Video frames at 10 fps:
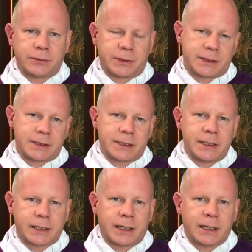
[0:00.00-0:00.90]
Und es ist
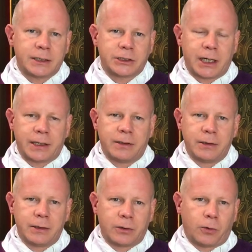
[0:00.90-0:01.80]
literarisch ein
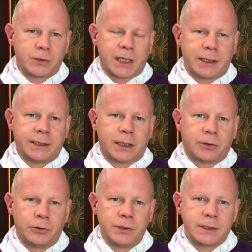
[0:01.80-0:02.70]
großartiger
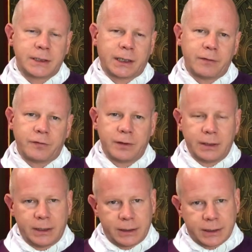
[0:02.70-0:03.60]
Kunstgriff,
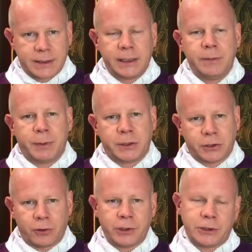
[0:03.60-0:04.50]
dass hier die
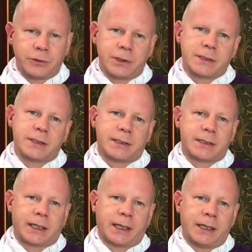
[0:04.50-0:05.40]
Bedeutung des
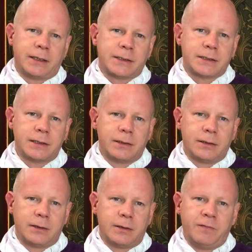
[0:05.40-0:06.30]
Nazareners
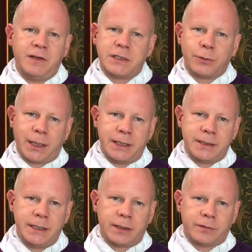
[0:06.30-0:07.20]

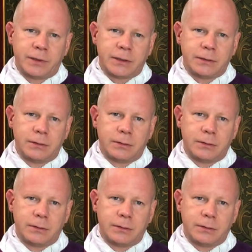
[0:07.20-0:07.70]
visualisiert wird,